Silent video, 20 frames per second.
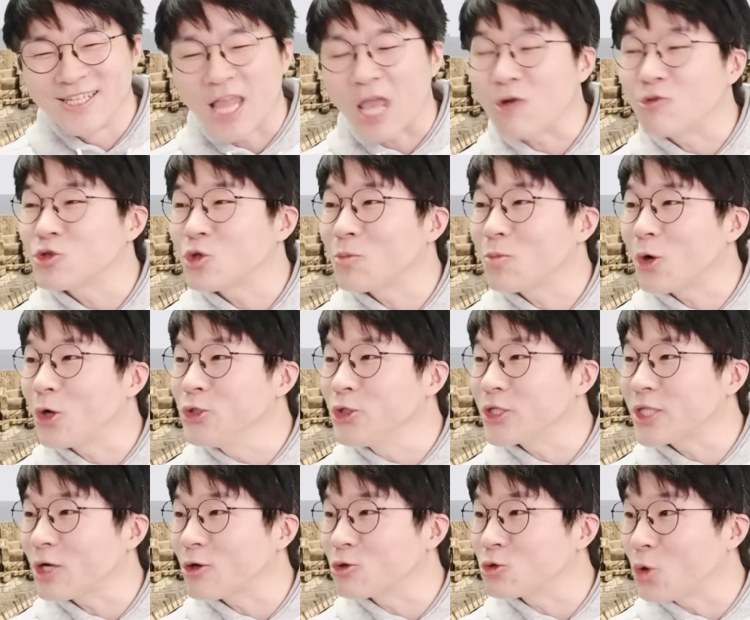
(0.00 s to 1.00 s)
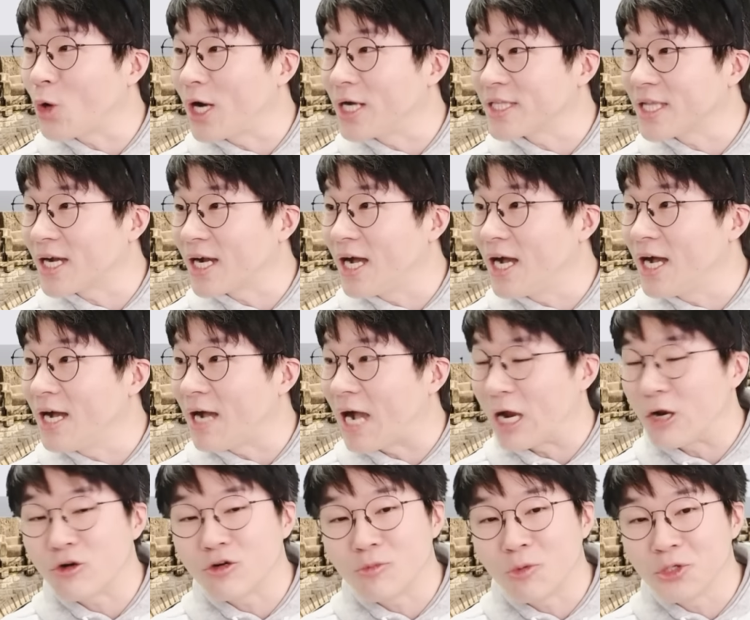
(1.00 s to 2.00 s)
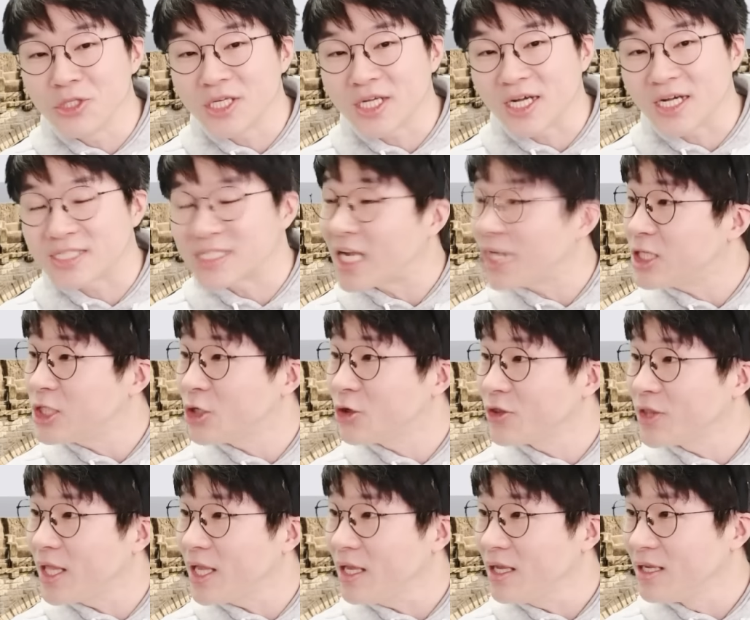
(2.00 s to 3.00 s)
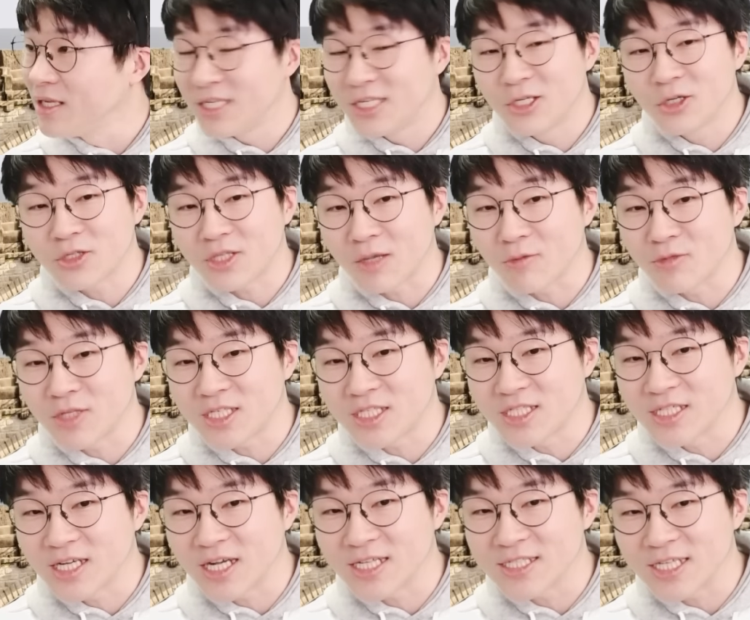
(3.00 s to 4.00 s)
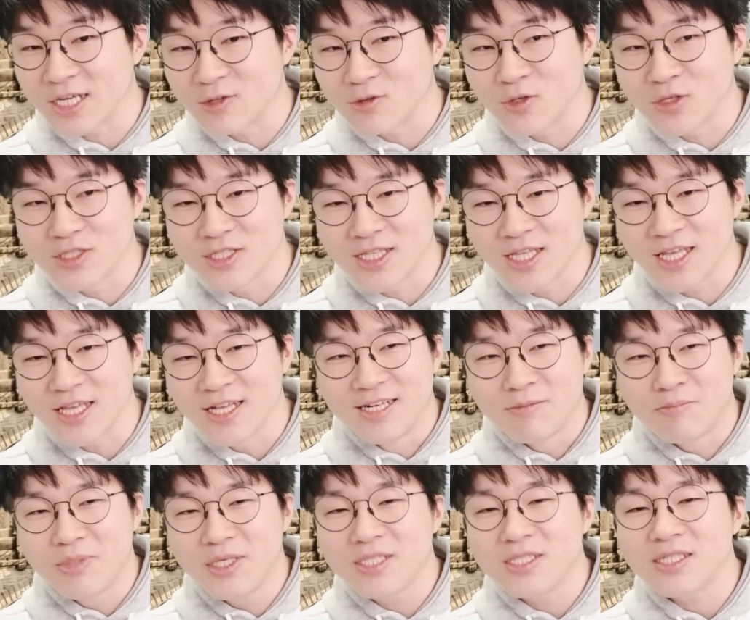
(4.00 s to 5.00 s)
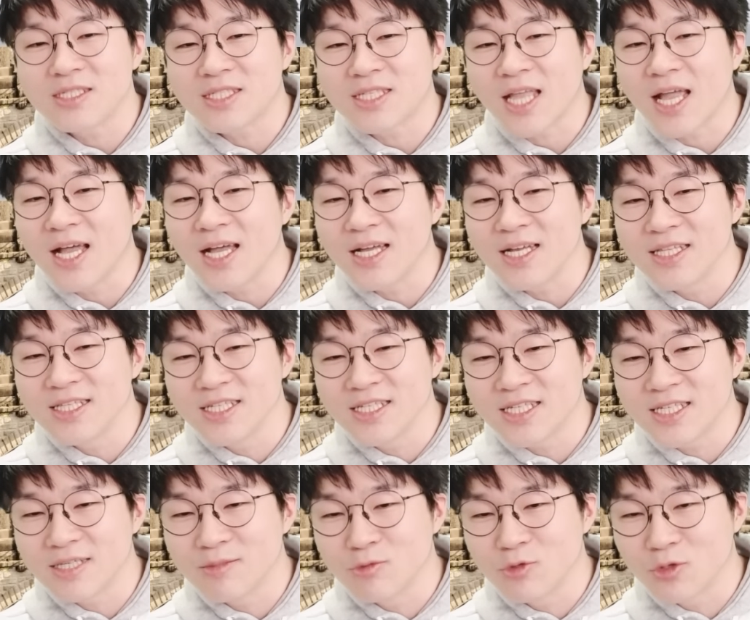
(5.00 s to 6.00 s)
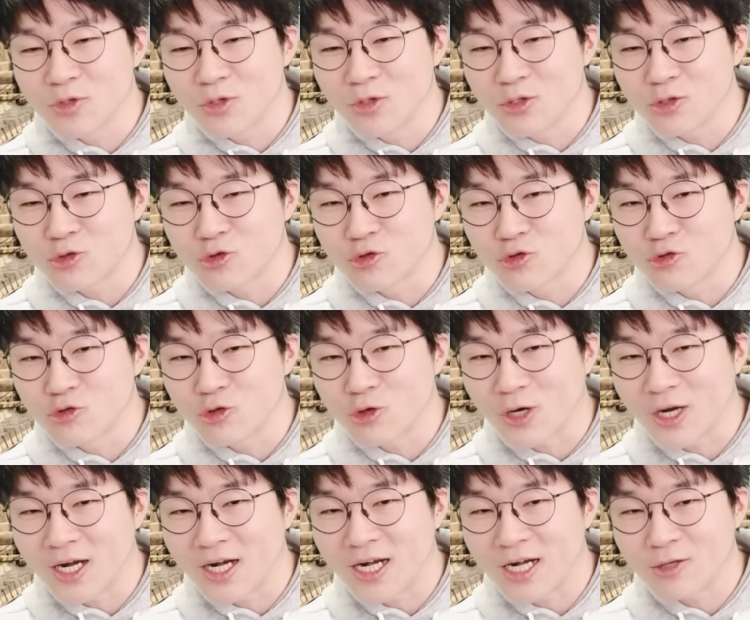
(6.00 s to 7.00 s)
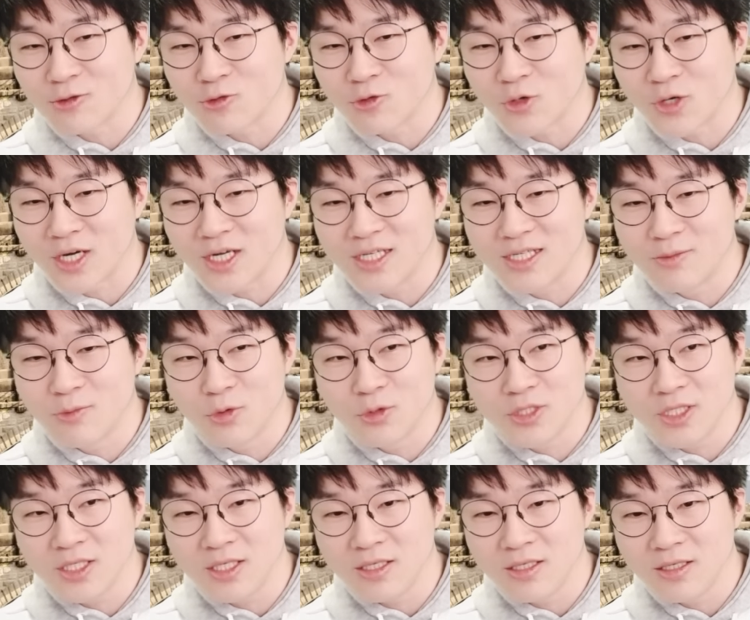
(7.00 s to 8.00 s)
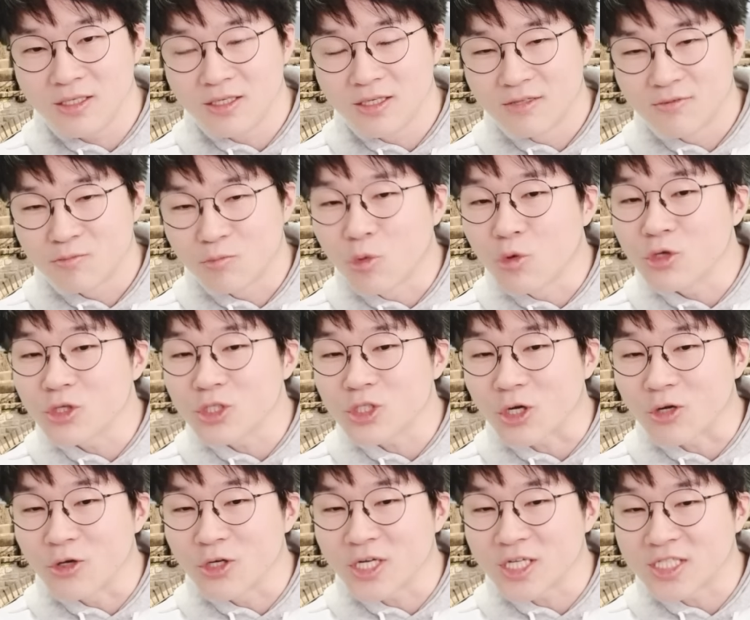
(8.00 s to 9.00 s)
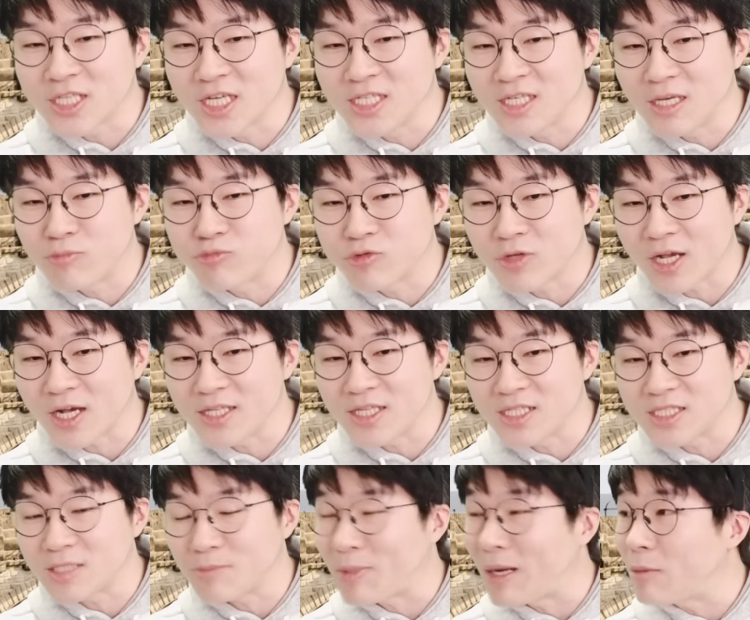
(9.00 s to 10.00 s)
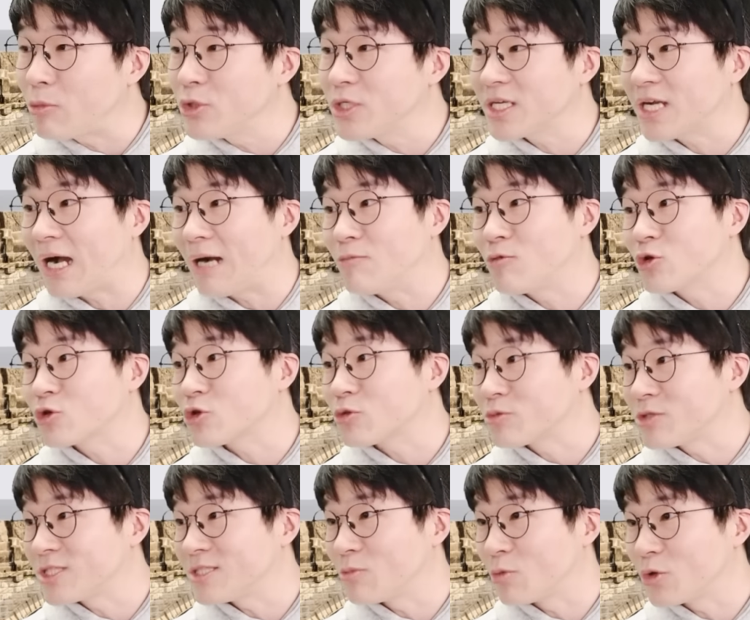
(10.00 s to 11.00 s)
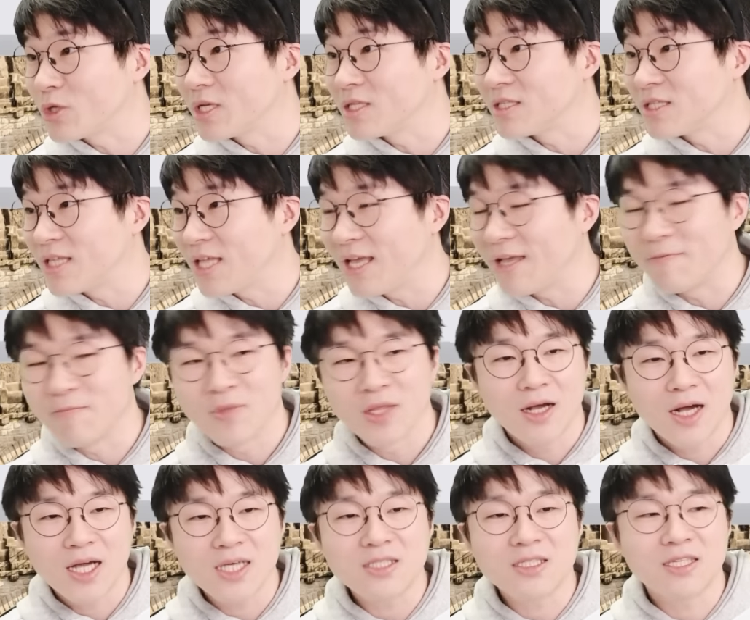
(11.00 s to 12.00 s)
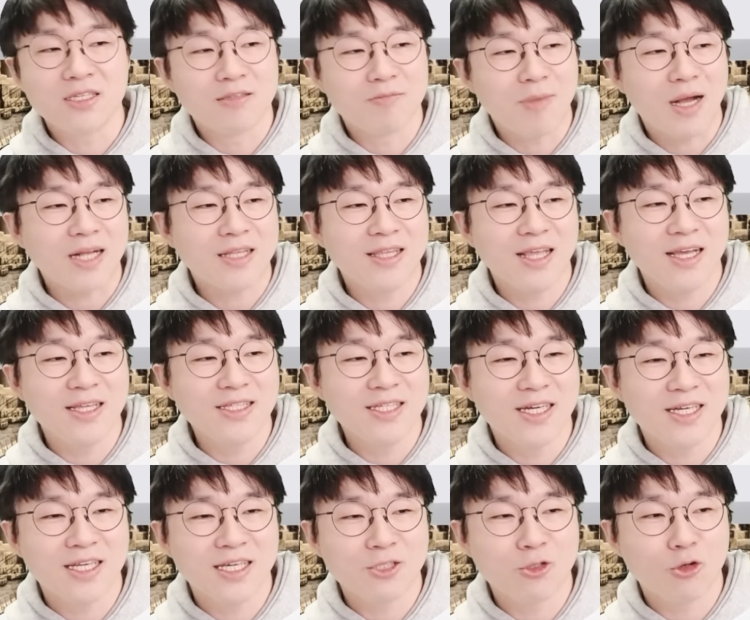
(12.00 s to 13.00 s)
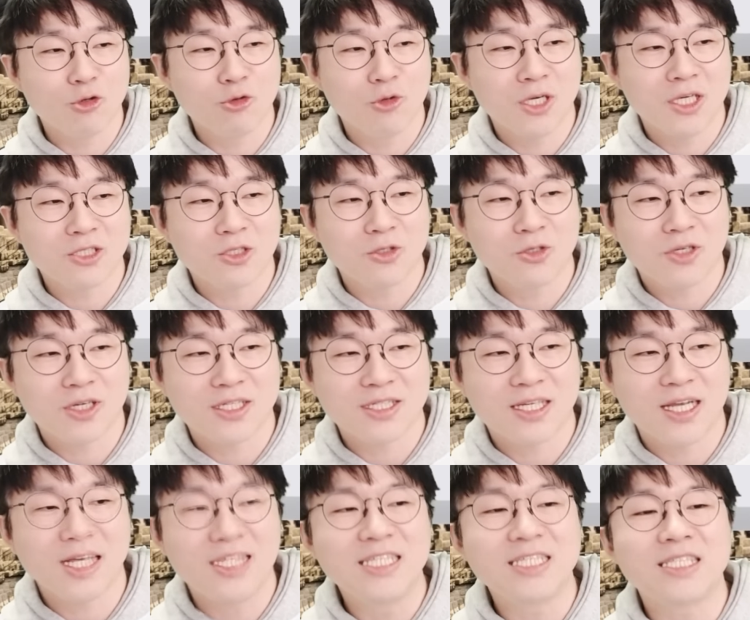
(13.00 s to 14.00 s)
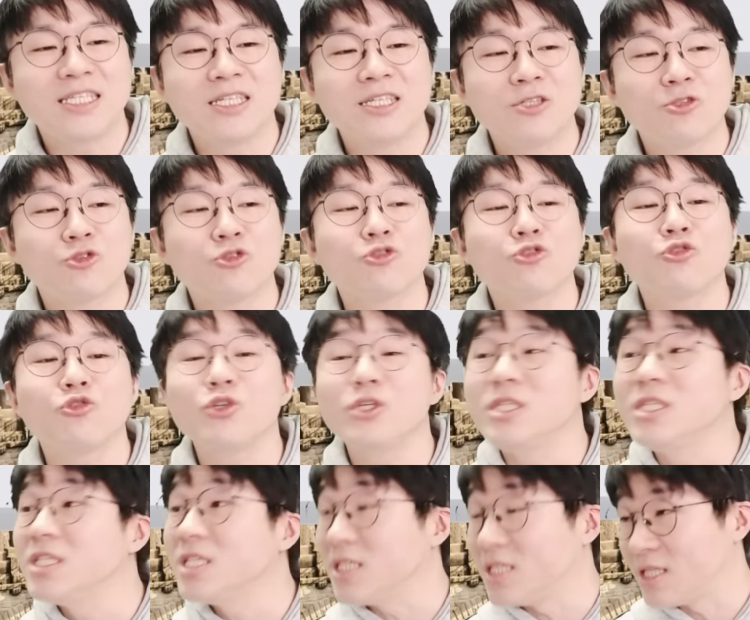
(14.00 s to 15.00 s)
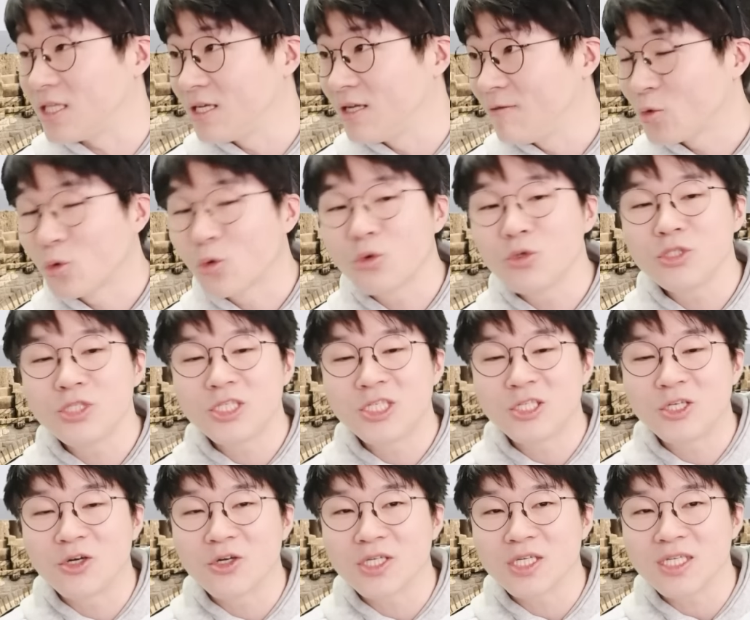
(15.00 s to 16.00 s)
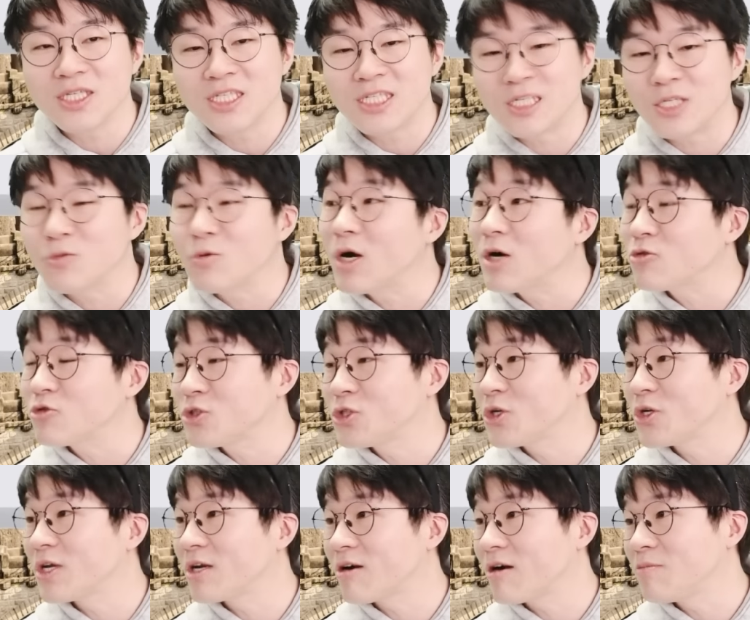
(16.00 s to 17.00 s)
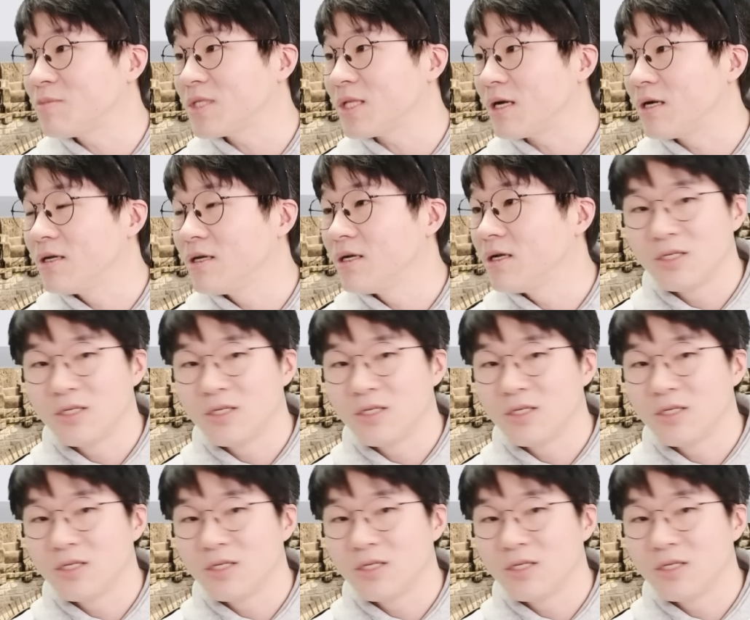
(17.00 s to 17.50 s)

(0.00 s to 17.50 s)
대구 좀 건졌다고 좋아하다가 알고 보니까 사기였네? 이것 때문에 지금까지 하고 있는데 비슷한 느낌으로 중국과 한국과 일본이 모르죠. 여기가 제2의 북해가 될지 파보니까 아무것도 없을지 모르겠는데 하여튼 막대한 양의 석유와 천연가스가 있을 수도 있는 이런 지역이 칠구항구 지역이라고 합니다.